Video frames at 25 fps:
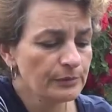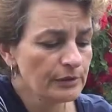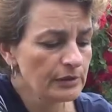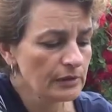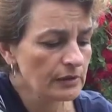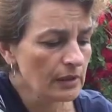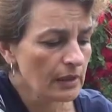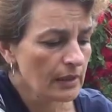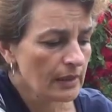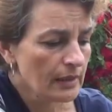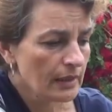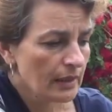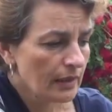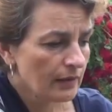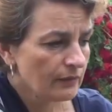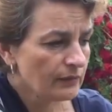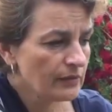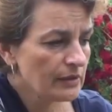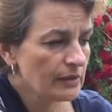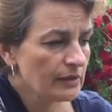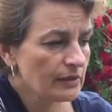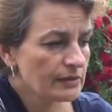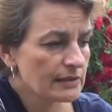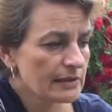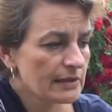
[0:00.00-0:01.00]
мир
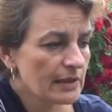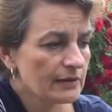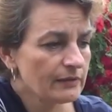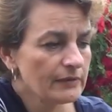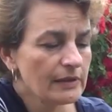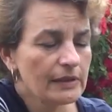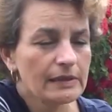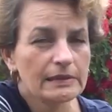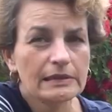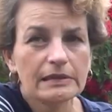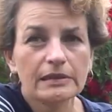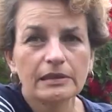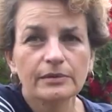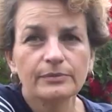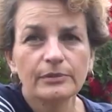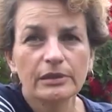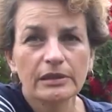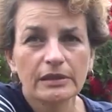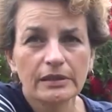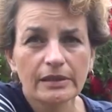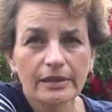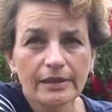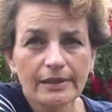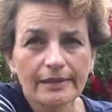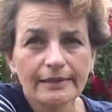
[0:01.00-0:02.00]
вы оставляете
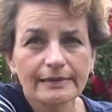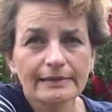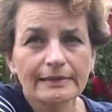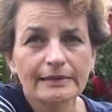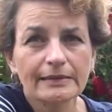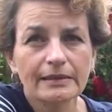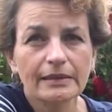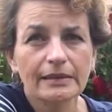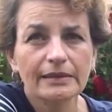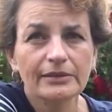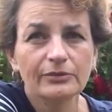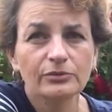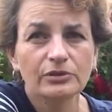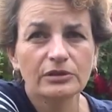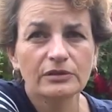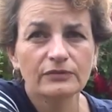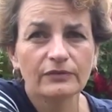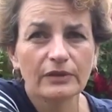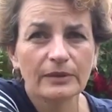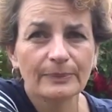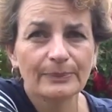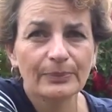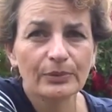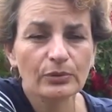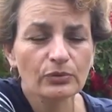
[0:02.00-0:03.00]
комментарии, задаете
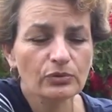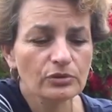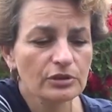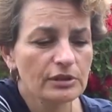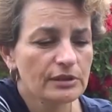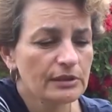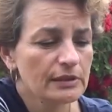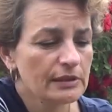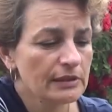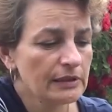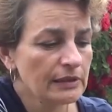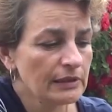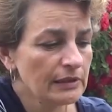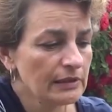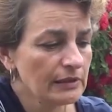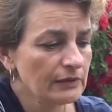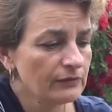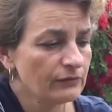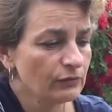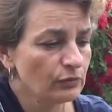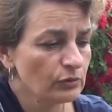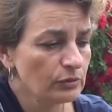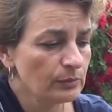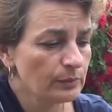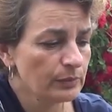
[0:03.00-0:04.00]
вопросы. И
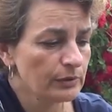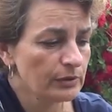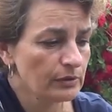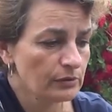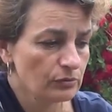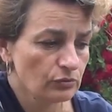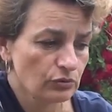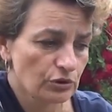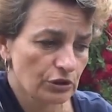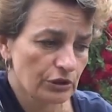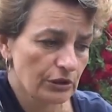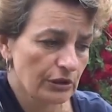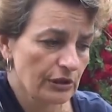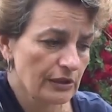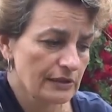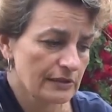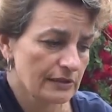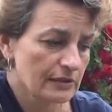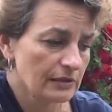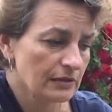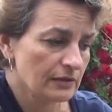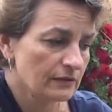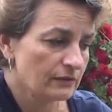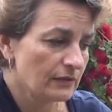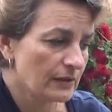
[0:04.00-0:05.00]
вот было уже
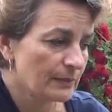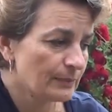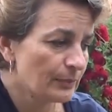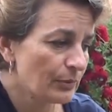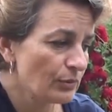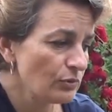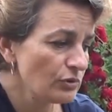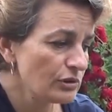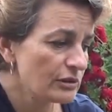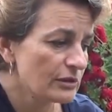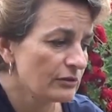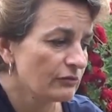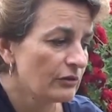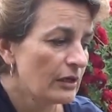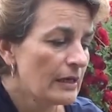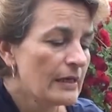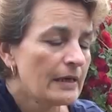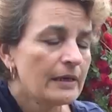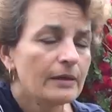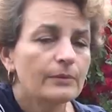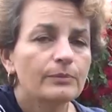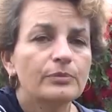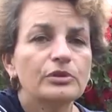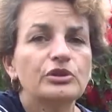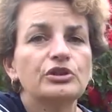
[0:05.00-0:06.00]
несколько вопросов,
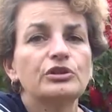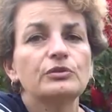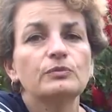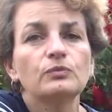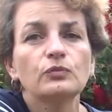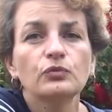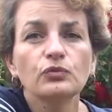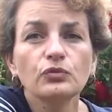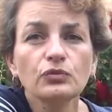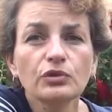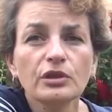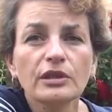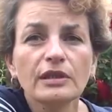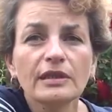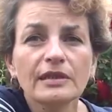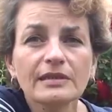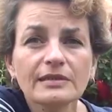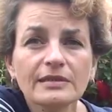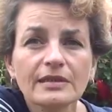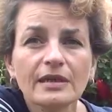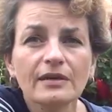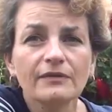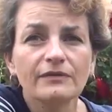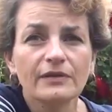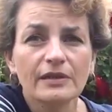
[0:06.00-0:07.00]
почему
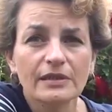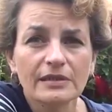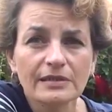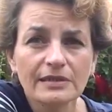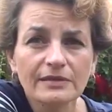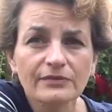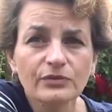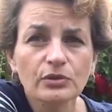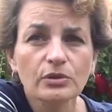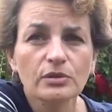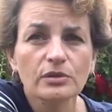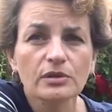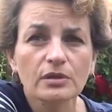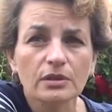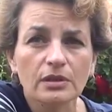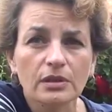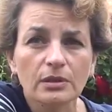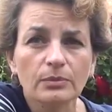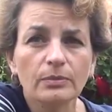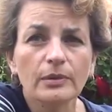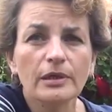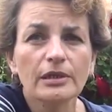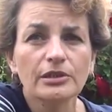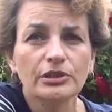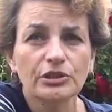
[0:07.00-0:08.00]
не завязываются
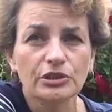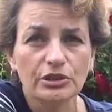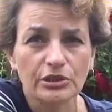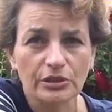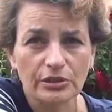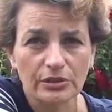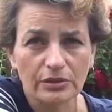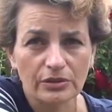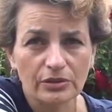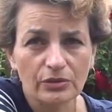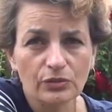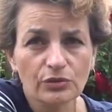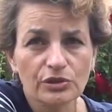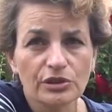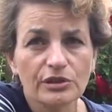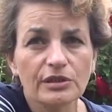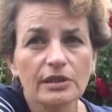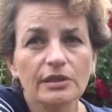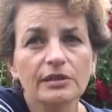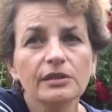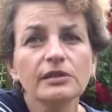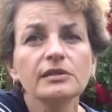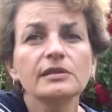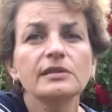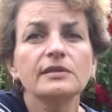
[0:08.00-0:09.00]
кабачки. То есть
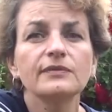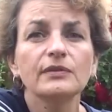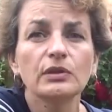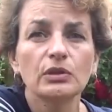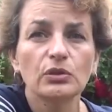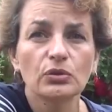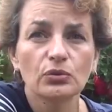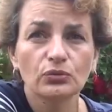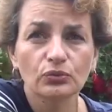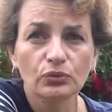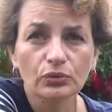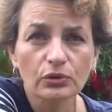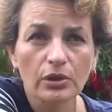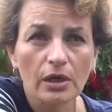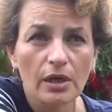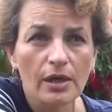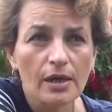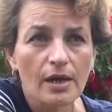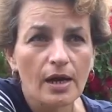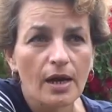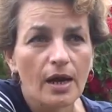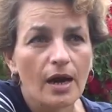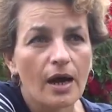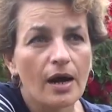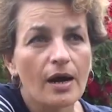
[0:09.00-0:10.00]
они цветут,
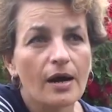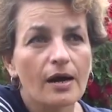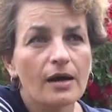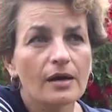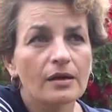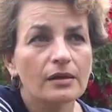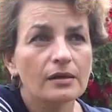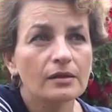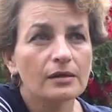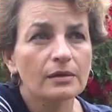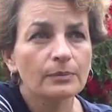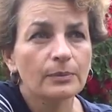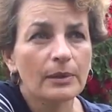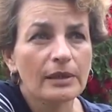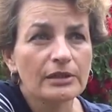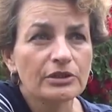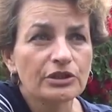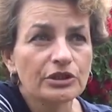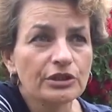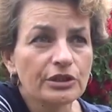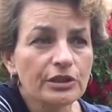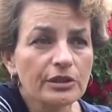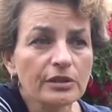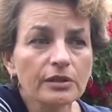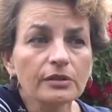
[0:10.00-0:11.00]
а
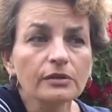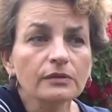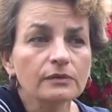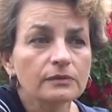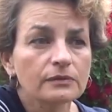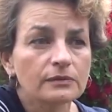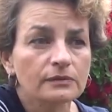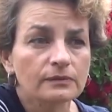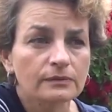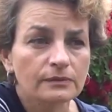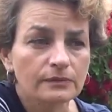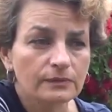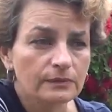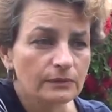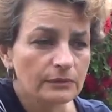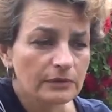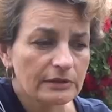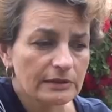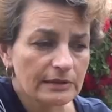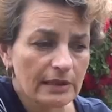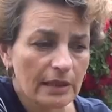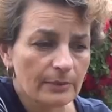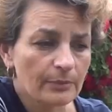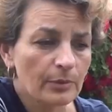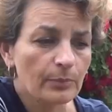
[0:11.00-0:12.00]
кабачки,
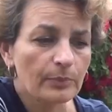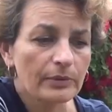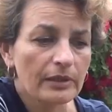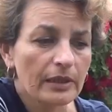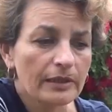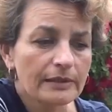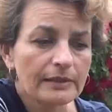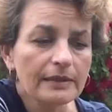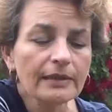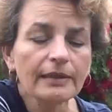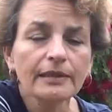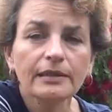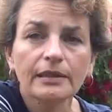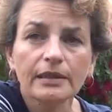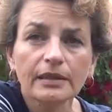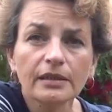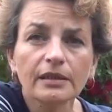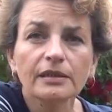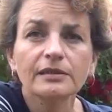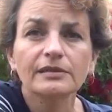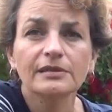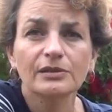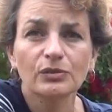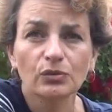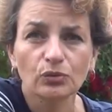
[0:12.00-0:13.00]
сами плоды не
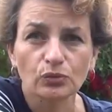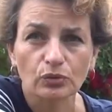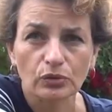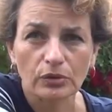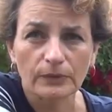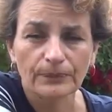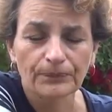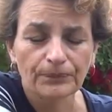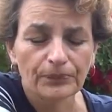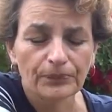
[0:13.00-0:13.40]
растут.